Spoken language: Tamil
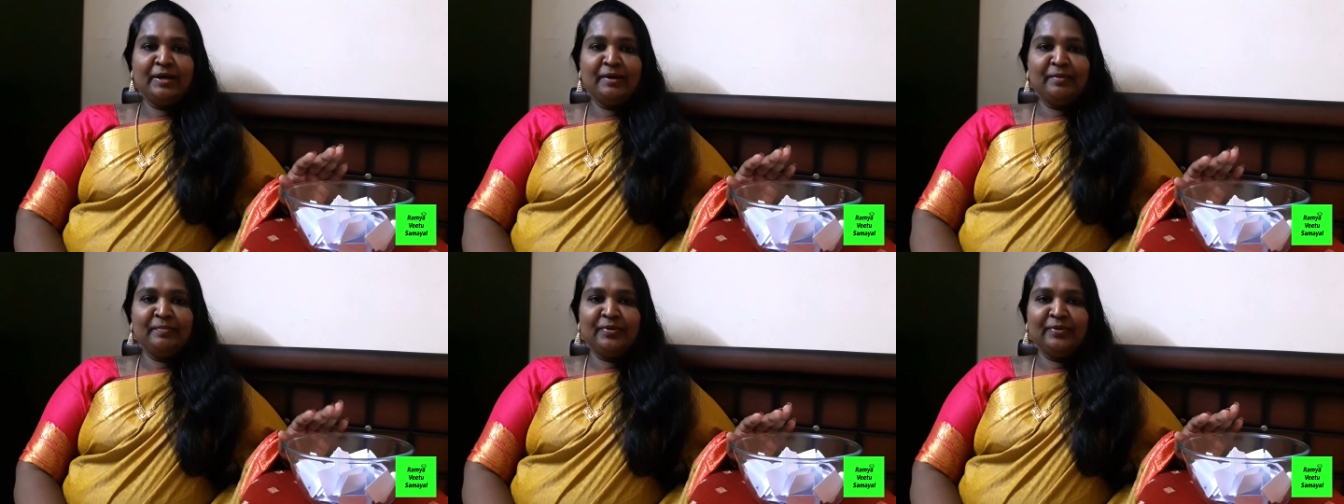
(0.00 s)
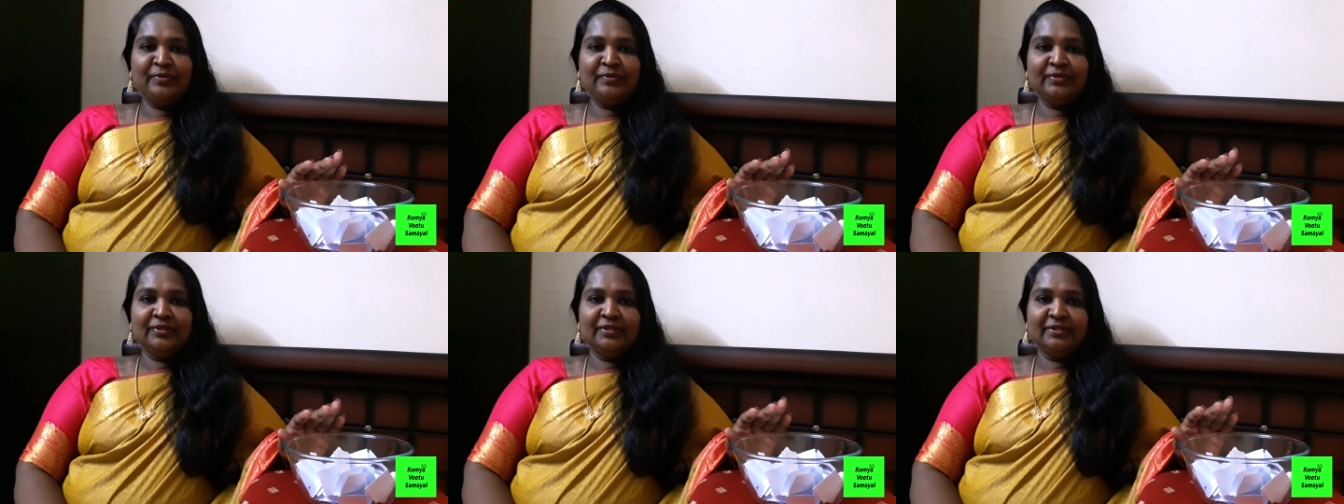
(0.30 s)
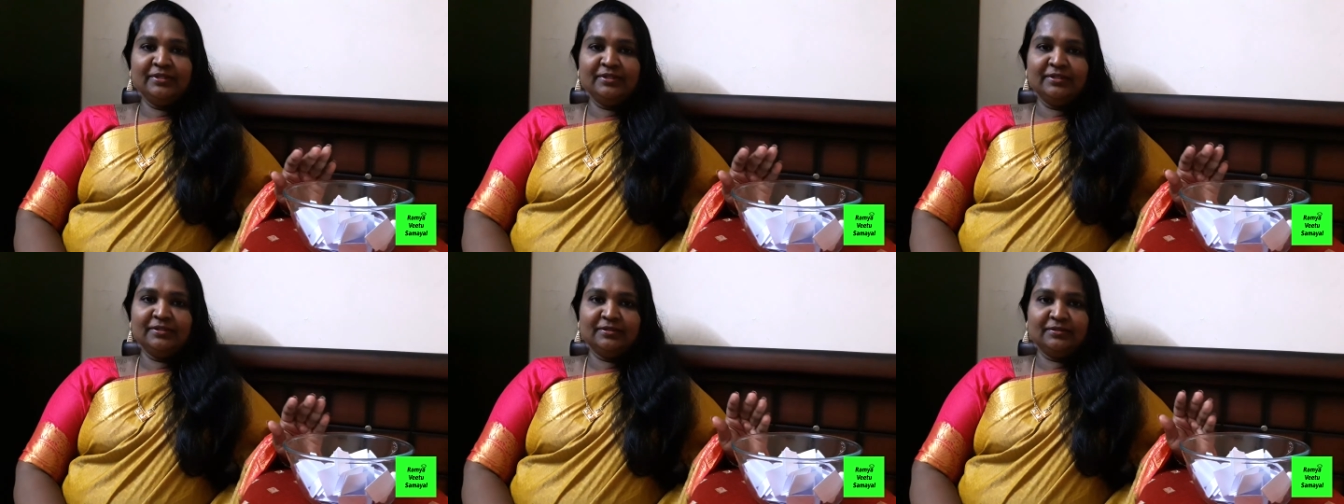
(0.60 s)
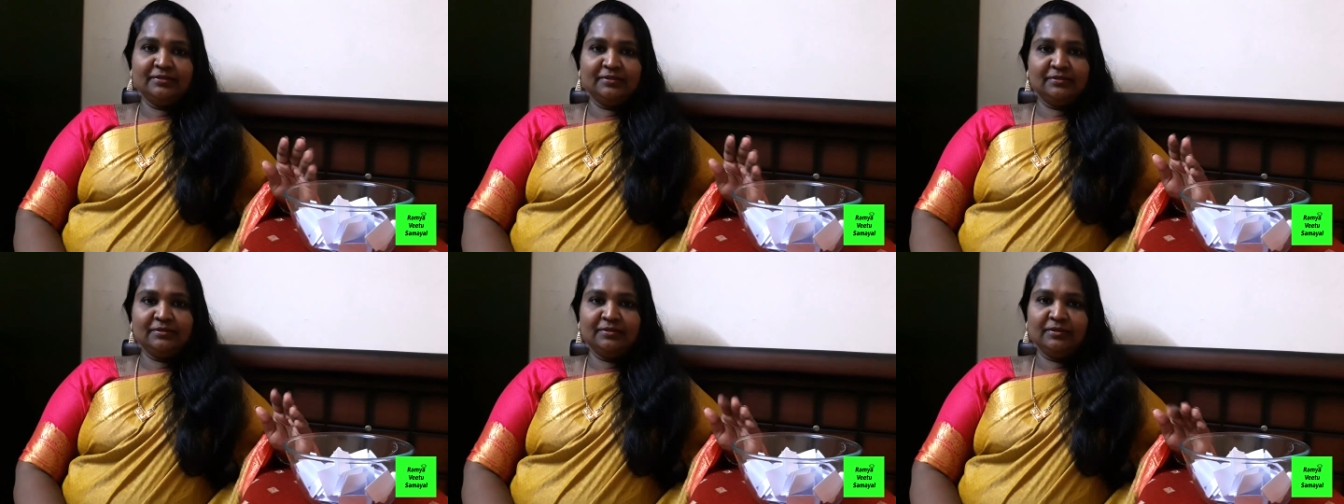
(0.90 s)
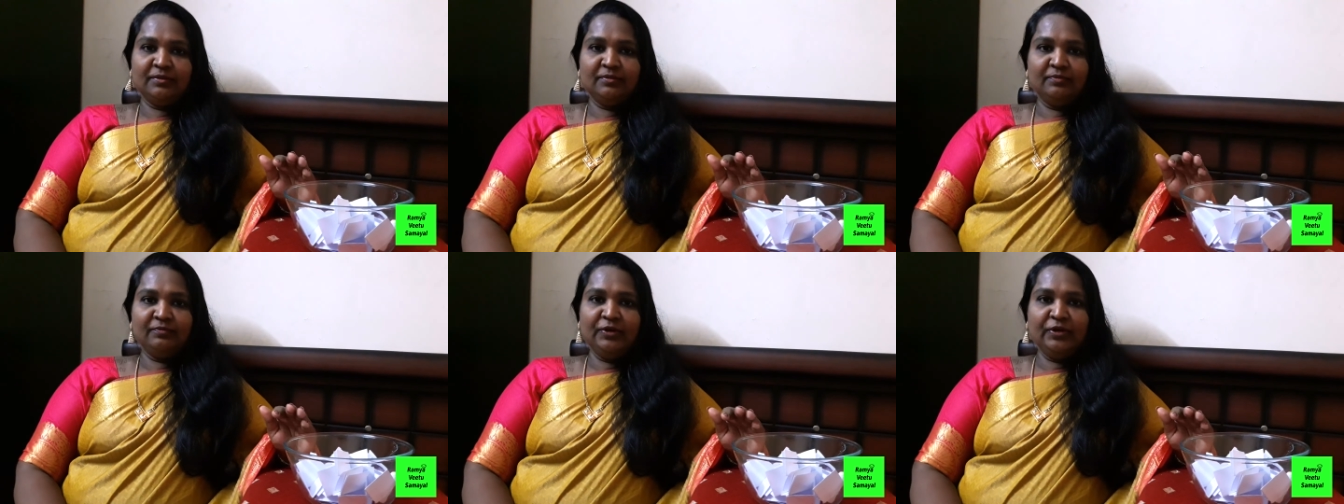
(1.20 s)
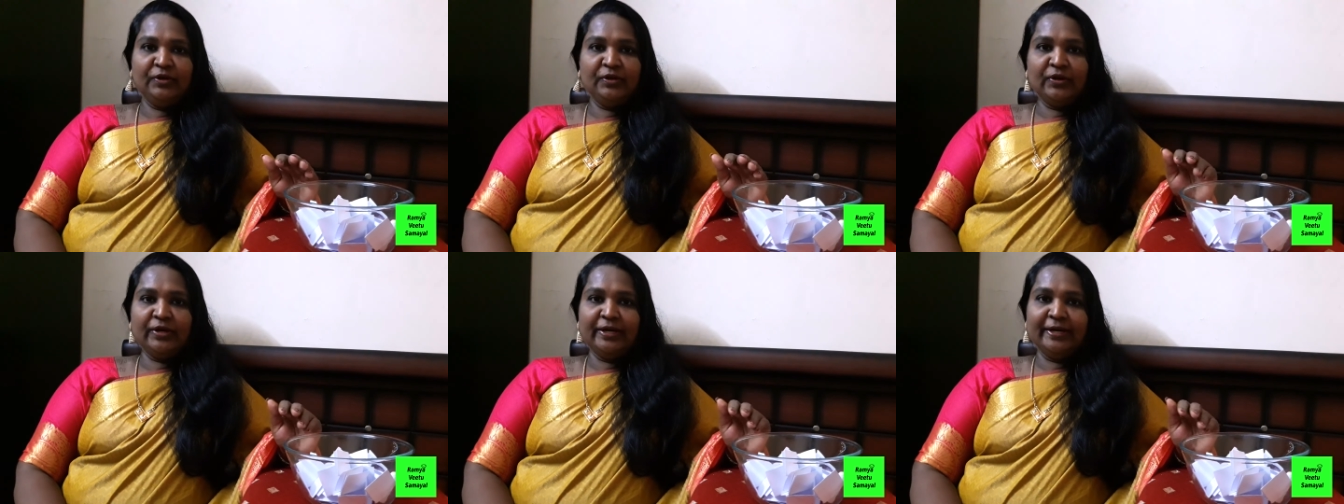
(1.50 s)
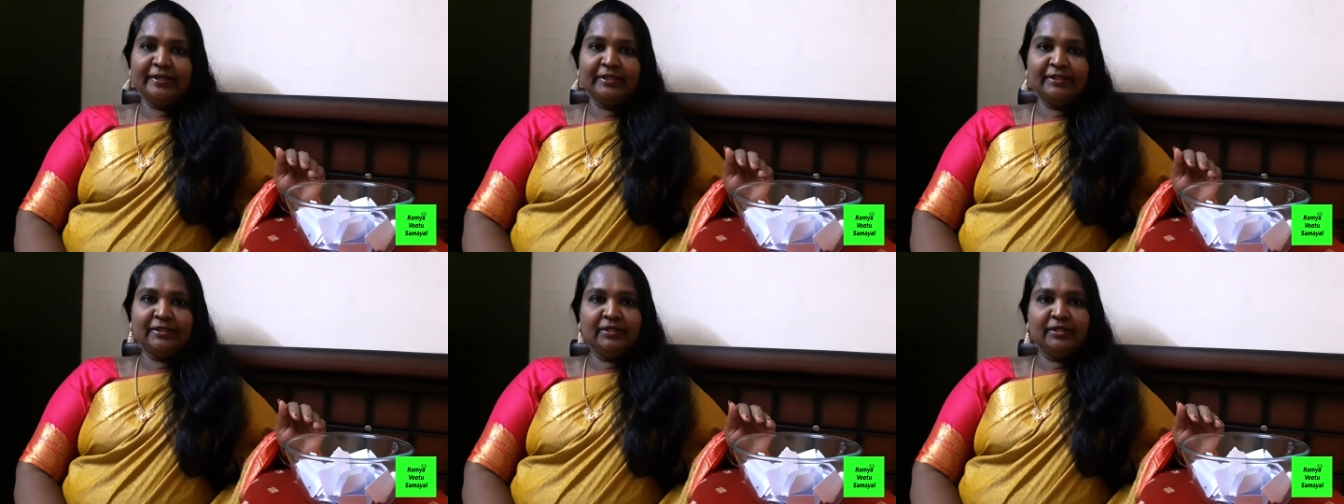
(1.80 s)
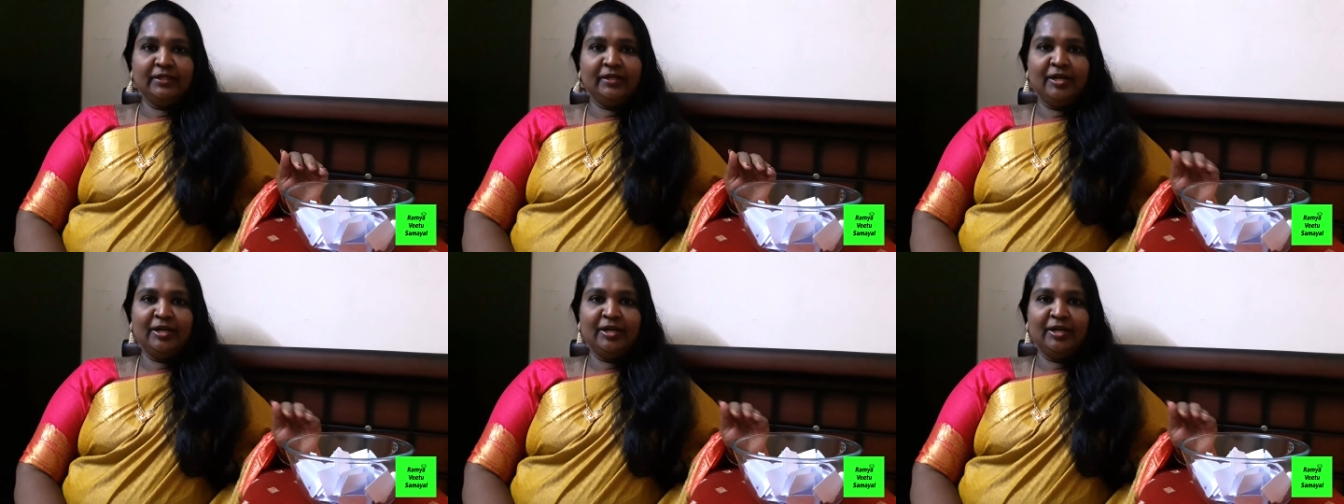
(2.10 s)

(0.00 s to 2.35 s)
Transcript: அப்போ வந்து வீடியோ எடுத்து